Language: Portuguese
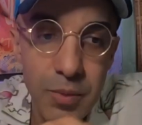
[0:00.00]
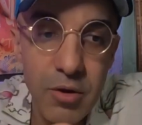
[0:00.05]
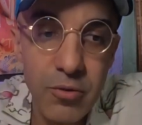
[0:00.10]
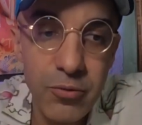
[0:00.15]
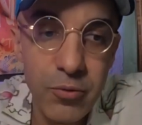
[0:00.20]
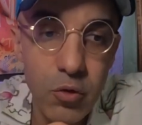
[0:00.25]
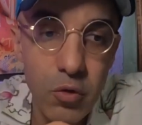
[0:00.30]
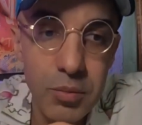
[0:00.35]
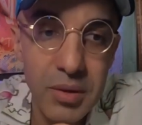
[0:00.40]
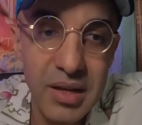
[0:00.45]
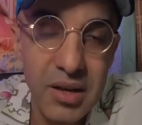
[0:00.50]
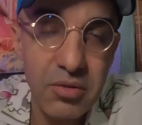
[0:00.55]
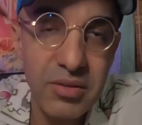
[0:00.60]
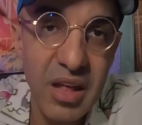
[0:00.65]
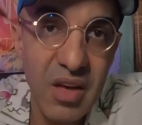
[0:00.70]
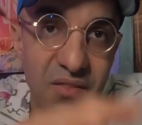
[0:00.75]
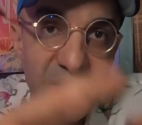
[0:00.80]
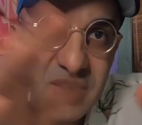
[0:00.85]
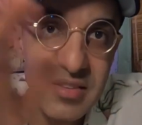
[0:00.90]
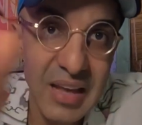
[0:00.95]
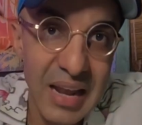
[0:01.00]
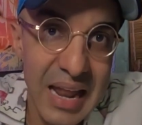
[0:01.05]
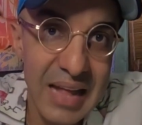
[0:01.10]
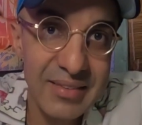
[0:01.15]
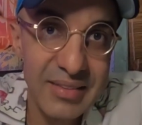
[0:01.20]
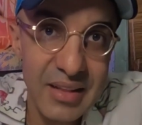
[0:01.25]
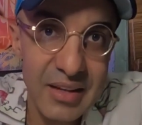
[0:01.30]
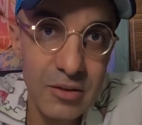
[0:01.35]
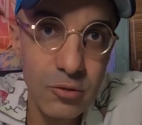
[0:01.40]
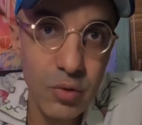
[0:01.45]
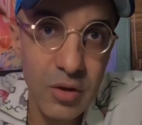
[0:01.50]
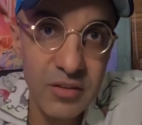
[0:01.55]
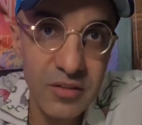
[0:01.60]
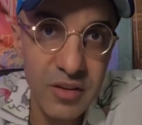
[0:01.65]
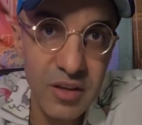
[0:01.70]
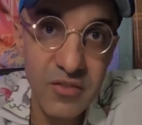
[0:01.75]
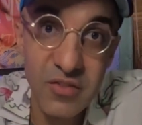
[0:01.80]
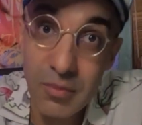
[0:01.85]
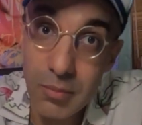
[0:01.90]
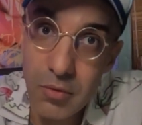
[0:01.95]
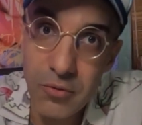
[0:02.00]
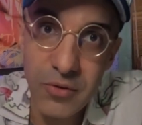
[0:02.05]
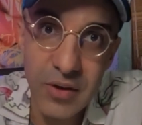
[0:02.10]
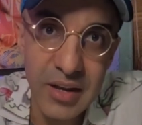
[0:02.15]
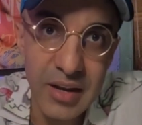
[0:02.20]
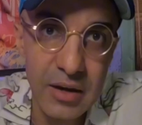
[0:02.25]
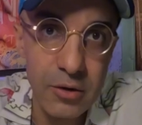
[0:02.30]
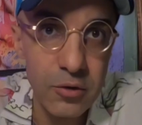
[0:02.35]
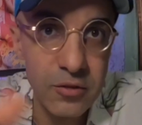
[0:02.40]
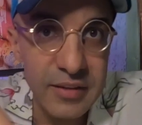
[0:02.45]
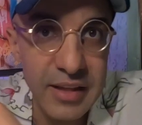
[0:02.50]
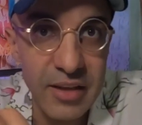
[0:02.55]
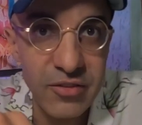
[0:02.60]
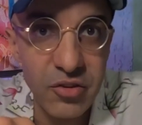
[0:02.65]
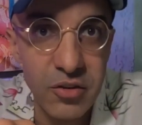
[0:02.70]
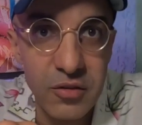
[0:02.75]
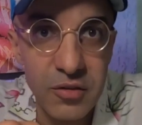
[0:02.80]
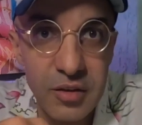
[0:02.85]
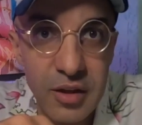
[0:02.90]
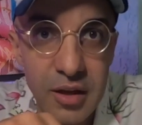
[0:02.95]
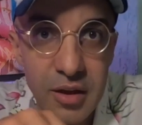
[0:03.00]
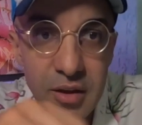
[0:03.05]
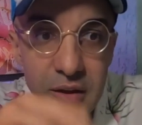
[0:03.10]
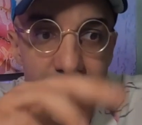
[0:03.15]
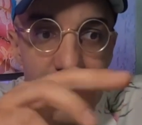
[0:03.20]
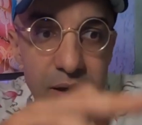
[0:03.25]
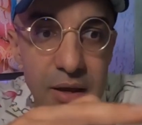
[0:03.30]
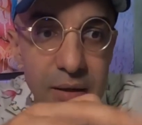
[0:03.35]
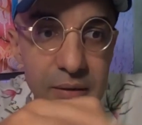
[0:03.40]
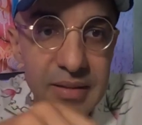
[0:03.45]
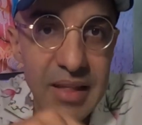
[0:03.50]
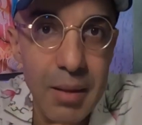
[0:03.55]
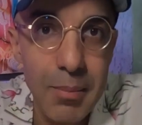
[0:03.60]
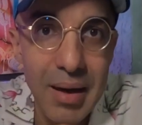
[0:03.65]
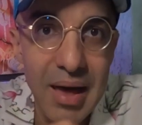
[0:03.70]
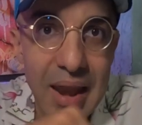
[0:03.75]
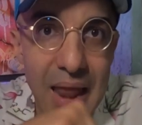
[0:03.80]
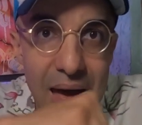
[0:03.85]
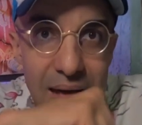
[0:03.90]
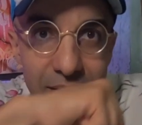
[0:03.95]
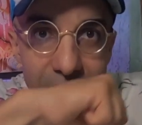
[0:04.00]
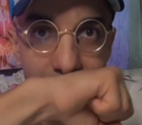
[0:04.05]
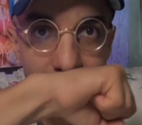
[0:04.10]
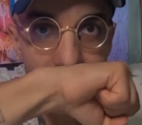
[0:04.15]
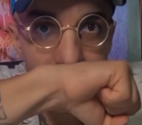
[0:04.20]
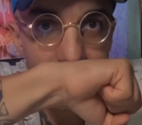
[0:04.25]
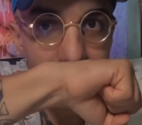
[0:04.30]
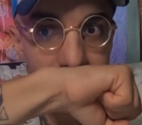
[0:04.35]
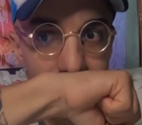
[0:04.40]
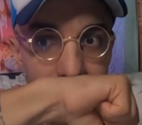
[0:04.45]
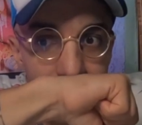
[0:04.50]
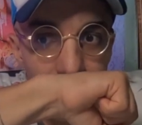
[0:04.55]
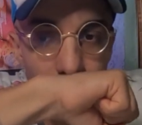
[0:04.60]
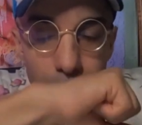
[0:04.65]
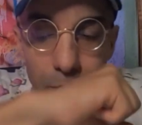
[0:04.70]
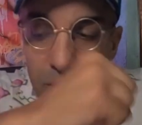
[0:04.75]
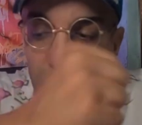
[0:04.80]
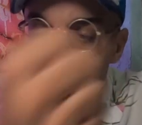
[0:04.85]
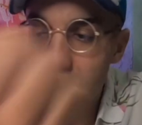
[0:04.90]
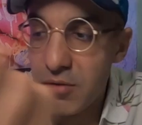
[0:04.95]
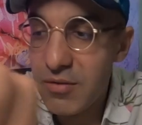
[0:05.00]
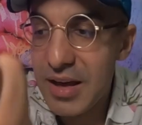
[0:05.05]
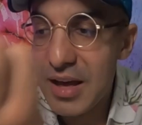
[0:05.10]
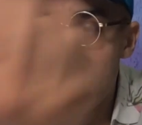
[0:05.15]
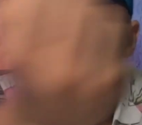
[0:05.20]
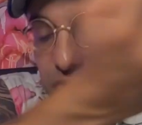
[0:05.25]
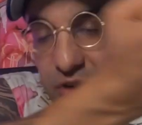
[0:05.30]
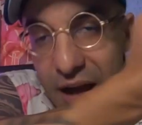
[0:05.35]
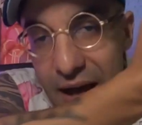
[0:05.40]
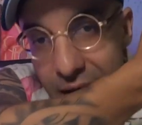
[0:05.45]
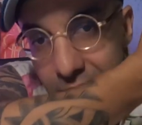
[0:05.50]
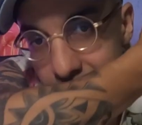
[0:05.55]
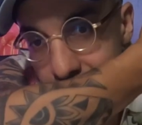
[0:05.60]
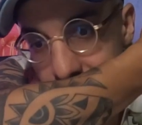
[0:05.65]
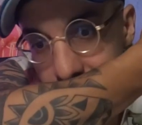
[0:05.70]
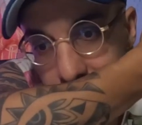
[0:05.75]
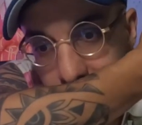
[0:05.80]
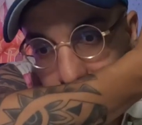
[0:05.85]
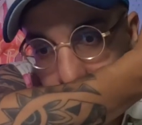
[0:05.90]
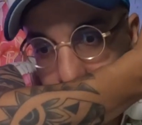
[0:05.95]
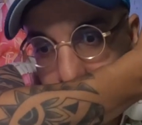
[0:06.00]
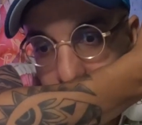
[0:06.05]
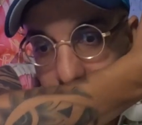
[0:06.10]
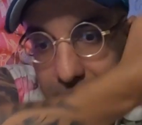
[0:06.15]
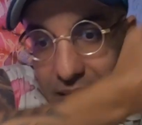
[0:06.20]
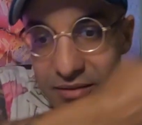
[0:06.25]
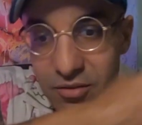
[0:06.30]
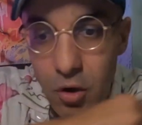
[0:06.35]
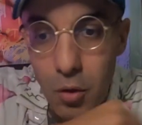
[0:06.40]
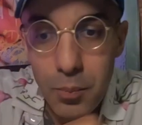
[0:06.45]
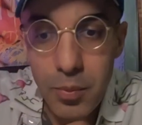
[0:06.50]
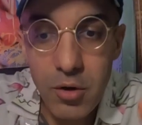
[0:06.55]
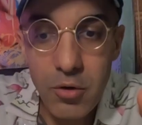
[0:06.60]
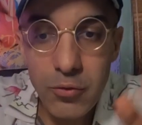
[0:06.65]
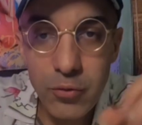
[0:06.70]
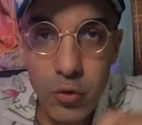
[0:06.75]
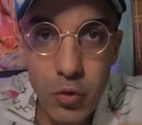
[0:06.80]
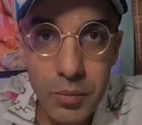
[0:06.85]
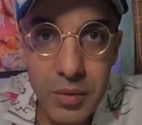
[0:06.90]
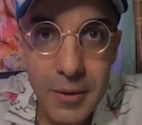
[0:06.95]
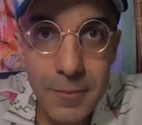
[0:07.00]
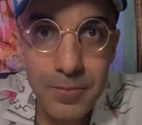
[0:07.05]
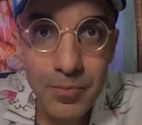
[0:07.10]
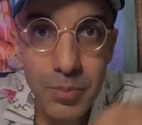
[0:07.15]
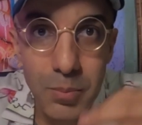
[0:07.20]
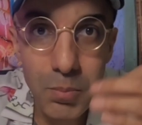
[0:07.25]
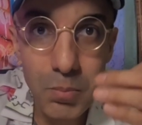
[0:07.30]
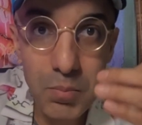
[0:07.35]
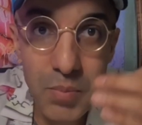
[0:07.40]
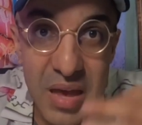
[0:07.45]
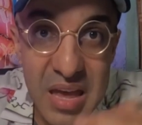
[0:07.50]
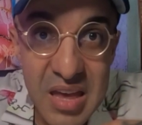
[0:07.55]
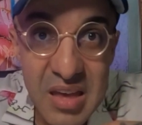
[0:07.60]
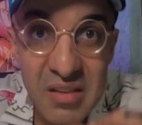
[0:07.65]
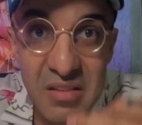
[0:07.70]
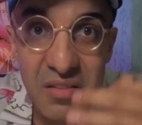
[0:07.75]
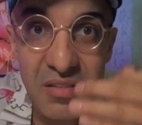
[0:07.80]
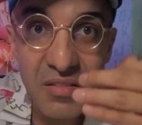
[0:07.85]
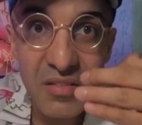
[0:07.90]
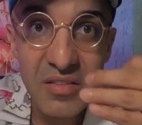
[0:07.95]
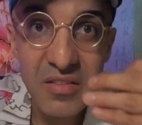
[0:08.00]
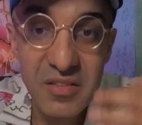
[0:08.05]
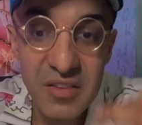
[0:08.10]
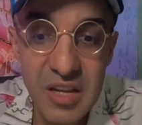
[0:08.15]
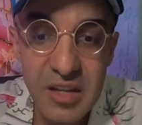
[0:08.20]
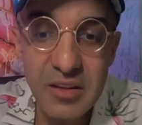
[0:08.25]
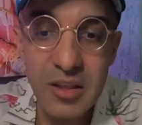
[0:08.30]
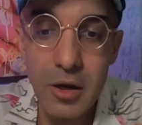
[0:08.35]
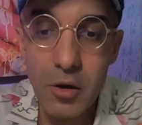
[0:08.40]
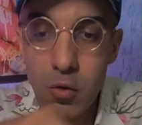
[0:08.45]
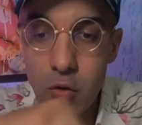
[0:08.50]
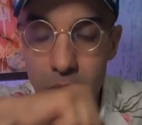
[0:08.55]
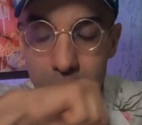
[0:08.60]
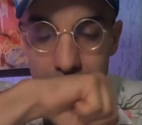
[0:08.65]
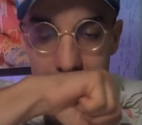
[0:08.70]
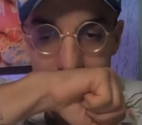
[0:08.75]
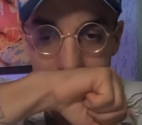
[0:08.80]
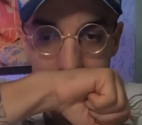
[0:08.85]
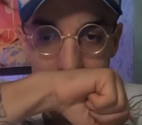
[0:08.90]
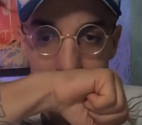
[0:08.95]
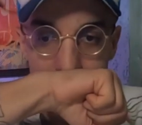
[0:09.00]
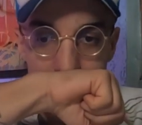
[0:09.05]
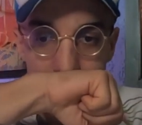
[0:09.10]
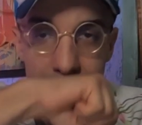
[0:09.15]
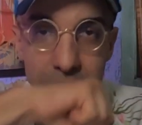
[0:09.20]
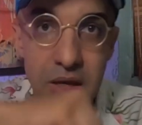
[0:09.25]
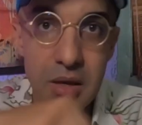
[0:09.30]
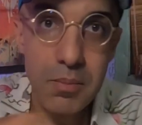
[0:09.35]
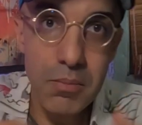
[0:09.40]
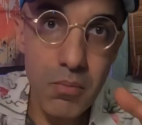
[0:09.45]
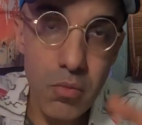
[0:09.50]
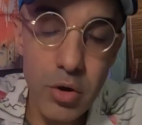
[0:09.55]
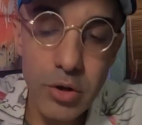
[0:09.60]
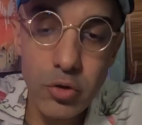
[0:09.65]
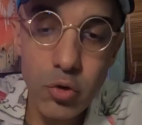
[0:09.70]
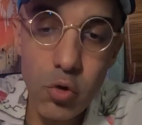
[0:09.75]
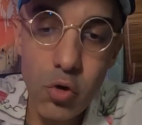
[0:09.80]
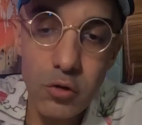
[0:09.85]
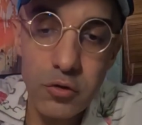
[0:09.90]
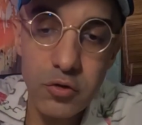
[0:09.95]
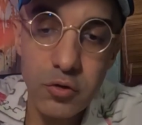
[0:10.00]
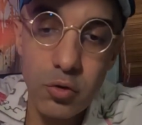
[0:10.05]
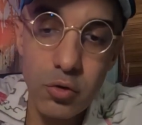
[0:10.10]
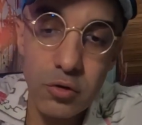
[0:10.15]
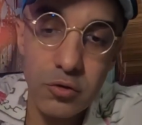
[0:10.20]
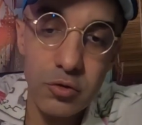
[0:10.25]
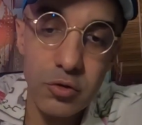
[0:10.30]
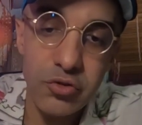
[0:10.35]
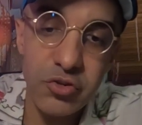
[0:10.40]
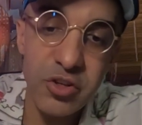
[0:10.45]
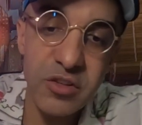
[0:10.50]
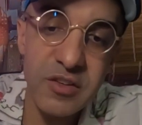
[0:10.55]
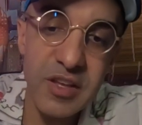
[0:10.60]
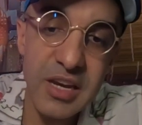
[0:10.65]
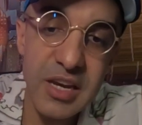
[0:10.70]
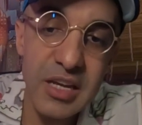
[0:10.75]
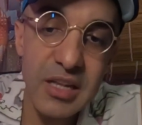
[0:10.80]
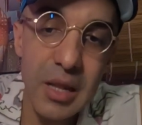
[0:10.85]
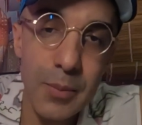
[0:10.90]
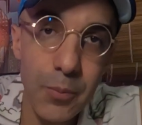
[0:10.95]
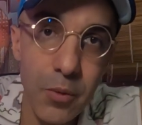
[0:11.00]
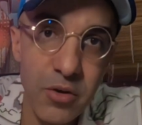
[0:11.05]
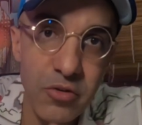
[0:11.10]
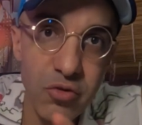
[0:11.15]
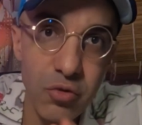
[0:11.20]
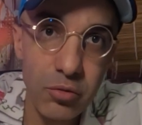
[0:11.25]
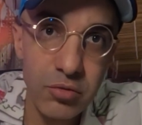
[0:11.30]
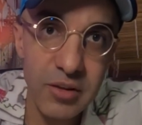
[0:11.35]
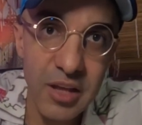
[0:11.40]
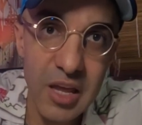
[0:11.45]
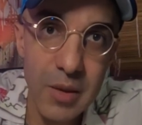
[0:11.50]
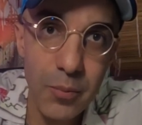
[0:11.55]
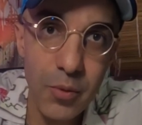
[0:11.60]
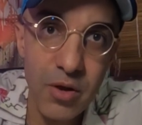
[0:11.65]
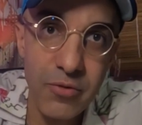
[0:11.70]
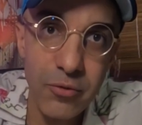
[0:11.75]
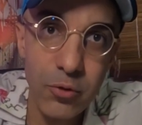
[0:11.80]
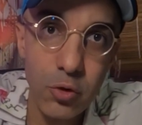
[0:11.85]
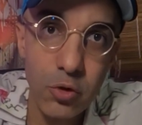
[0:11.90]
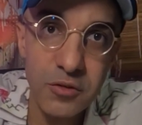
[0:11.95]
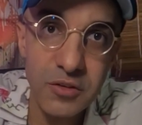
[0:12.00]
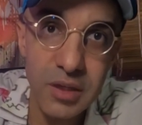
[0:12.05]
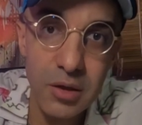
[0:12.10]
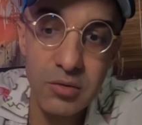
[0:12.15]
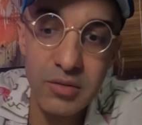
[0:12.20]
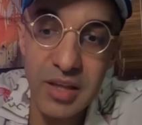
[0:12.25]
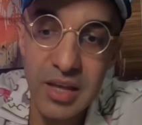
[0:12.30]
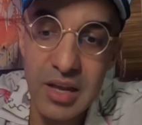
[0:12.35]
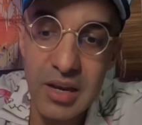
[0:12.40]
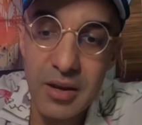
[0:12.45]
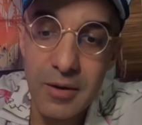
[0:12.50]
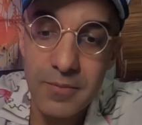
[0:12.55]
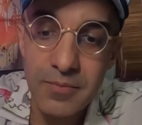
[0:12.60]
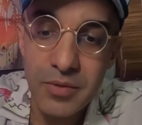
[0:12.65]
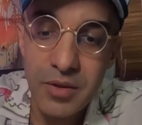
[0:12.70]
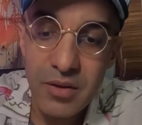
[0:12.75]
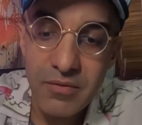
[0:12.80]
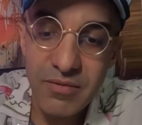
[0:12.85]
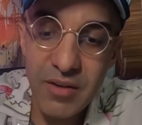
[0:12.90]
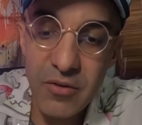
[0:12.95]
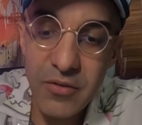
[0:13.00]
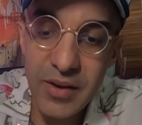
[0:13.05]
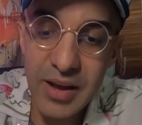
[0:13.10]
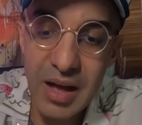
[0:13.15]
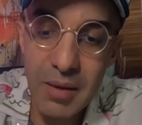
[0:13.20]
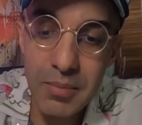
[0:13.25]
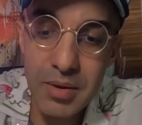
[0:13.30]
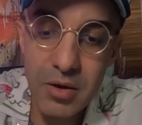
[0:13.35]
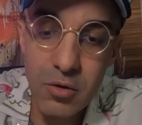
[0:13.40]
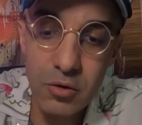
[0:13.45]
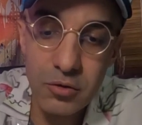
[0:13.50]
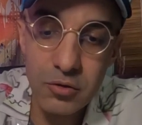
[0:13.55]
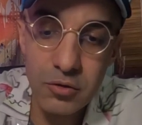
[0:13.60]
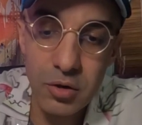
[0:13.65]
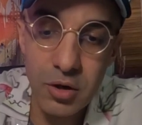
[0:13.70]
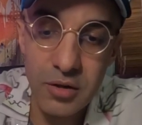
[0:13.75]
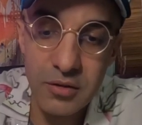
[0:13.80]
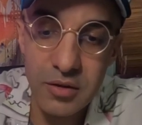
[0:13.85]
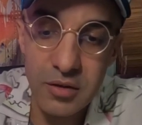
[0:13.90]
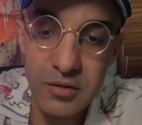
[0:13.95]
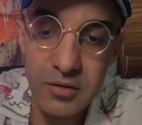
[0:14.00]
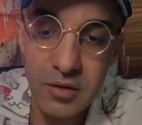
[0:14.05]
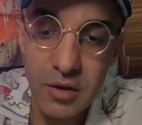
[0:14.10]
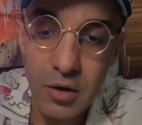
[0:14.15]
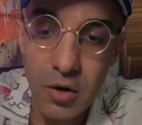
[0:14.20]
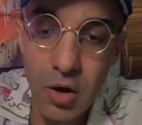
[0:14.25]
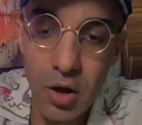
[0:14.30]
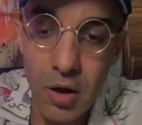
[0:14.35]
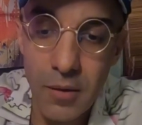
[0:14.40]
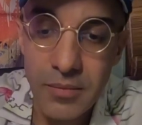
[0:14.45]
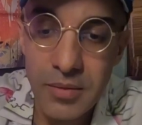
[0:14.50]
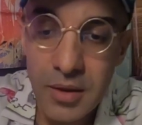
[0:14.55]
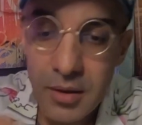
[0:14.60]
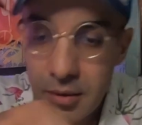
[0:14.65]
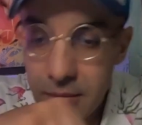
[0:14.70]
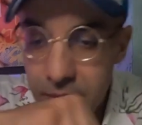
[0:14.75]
perfume não deve exalar tanto assim, vamos ver né, nos testes isso aí da balada, que o pessoal vai achar. Mas é um perfume bem cítrico e muito gostoso. Dizem que depois de um tempo a evolução dele vai ficar bem gostosas. Ó,